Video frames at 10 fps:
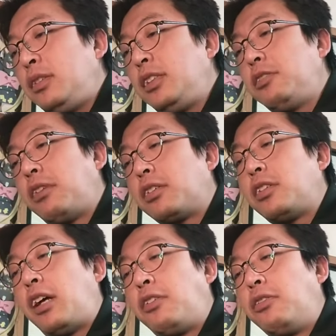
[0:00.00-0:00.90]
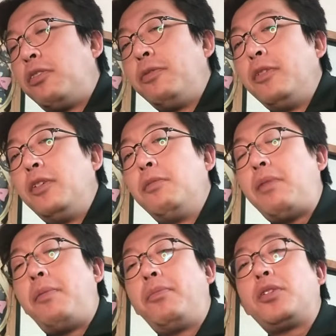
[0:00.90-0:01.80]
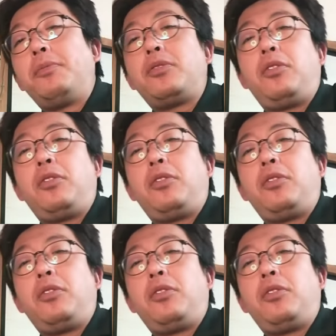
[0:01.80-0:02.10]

実はあのまあもとも